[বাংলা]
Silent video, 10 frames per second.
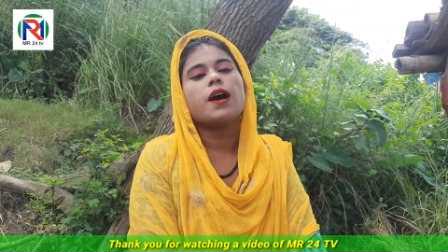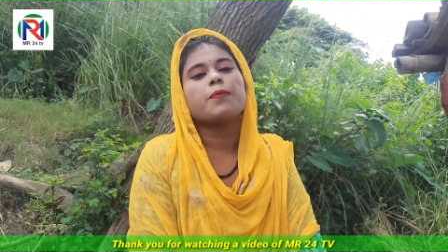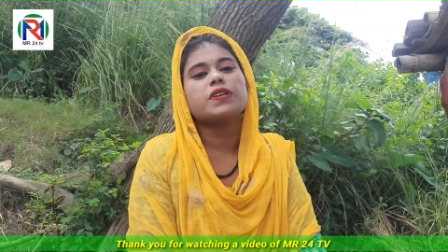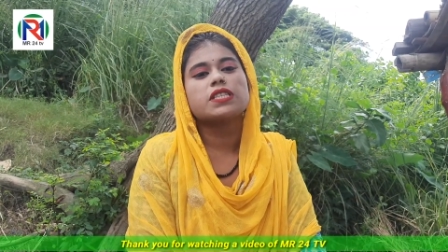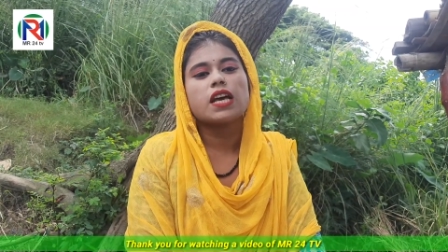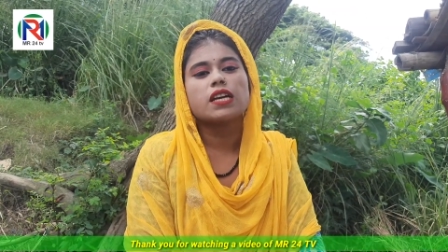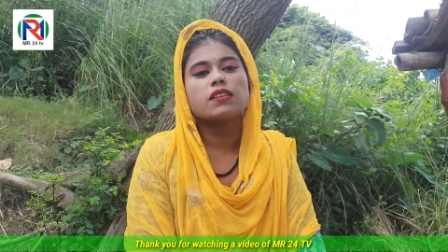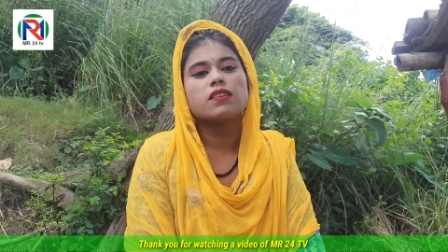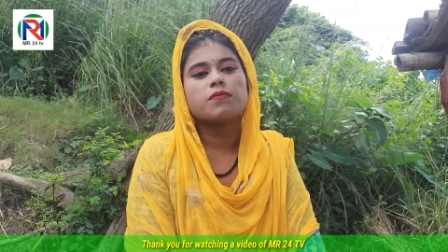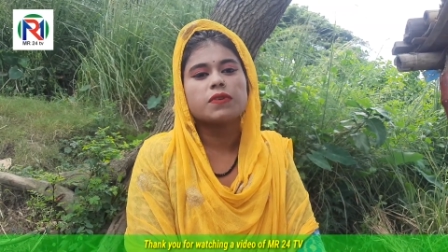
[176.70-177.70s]
আমি চাই
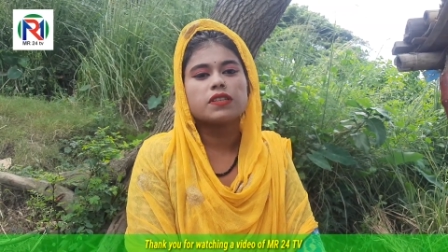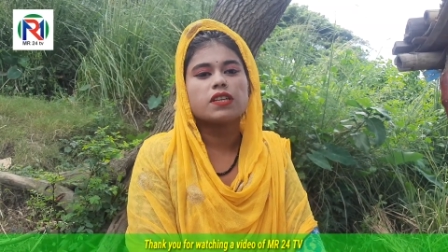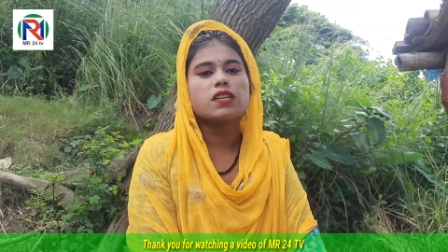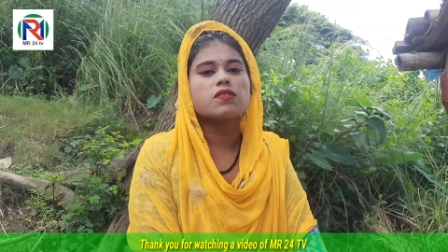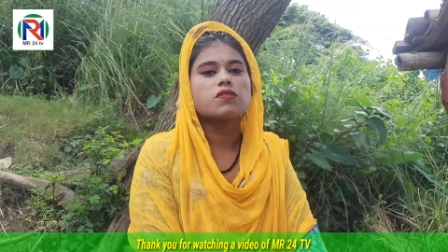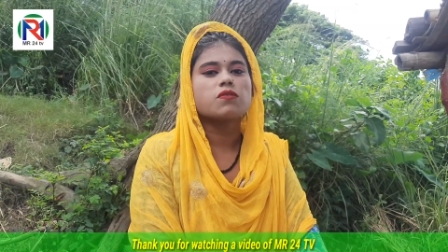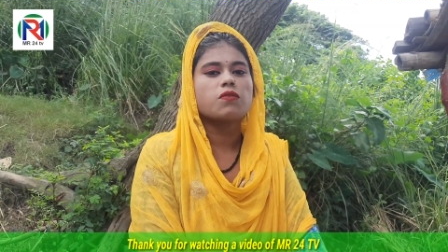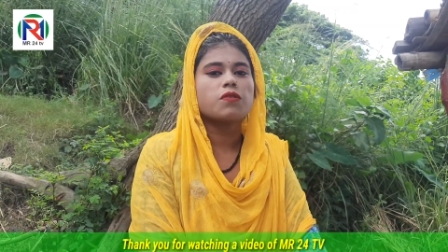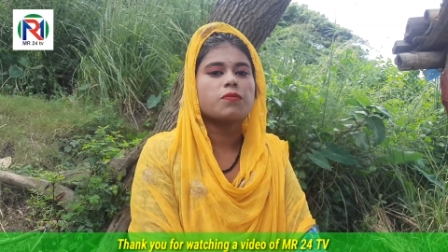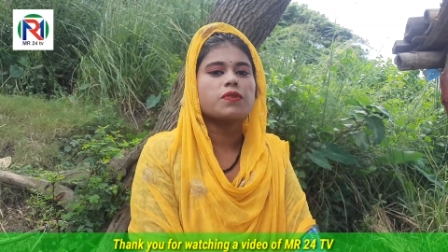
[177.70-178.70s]
যে আমি একটা গৃহস্থ
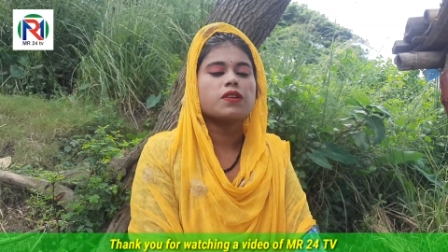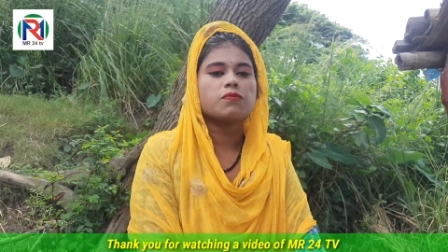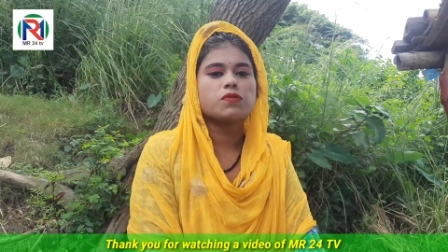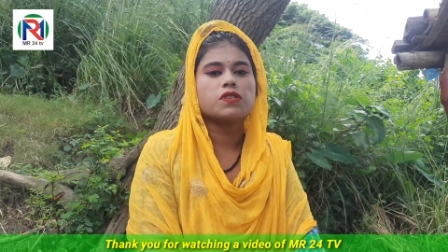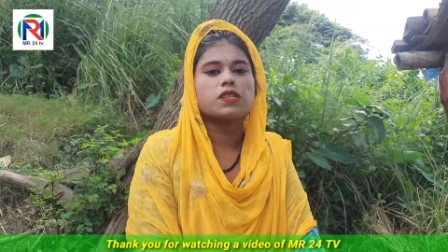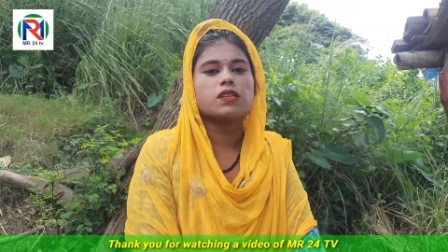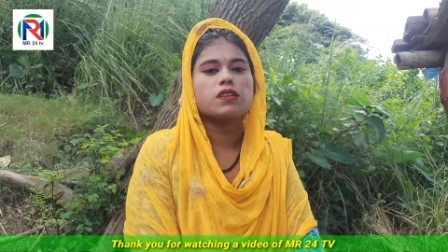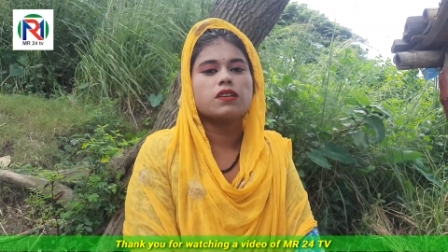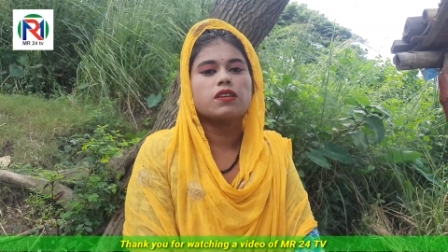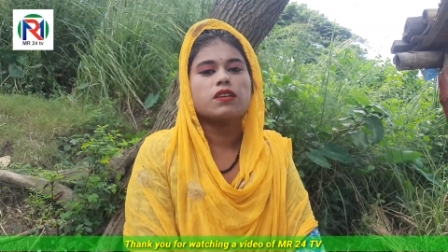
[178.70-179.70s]
ঘরে বিয়ে বসি
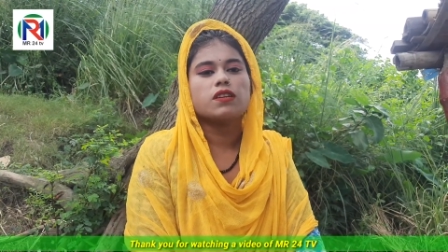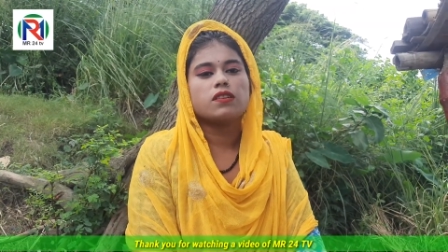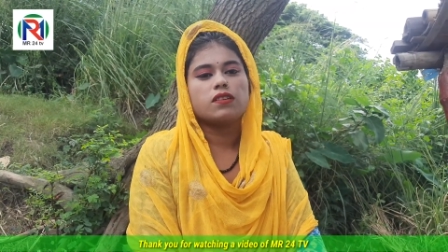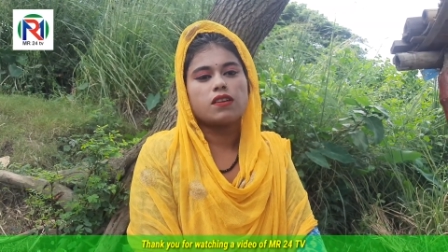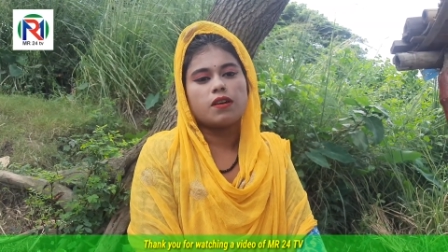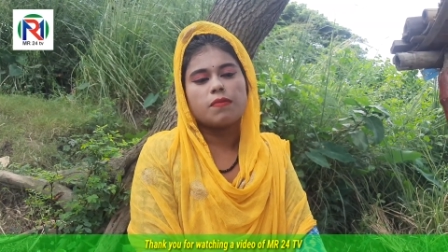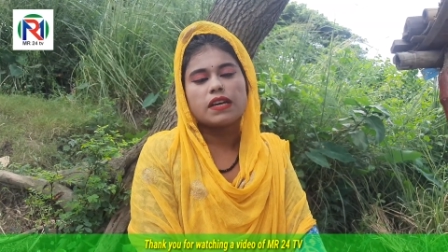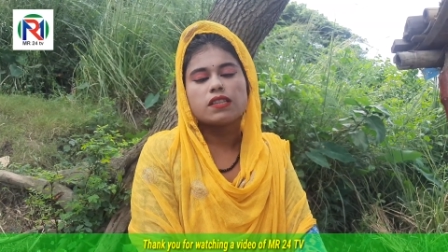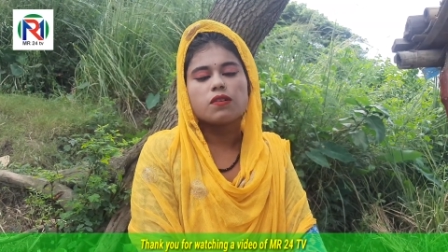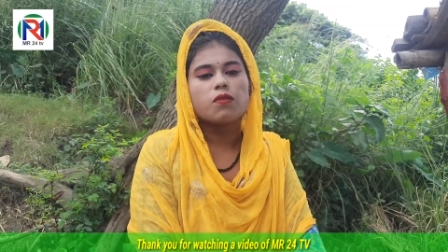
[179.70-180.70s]
আর
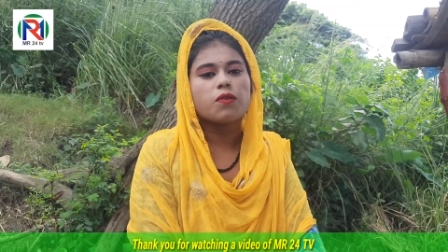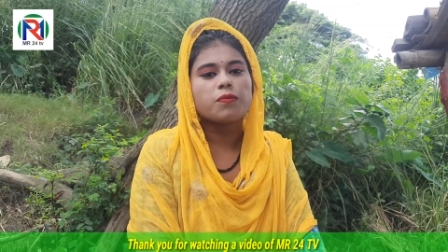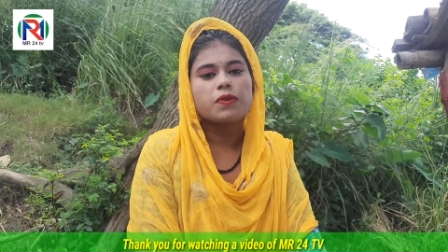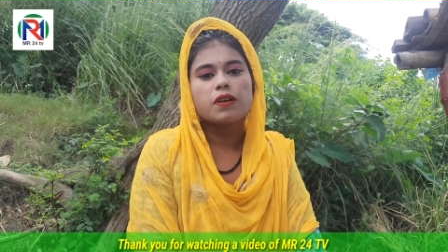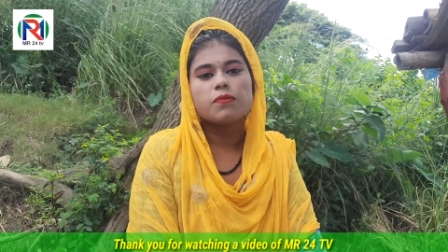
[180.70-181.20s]
বাইদা ঘরে বিয়ে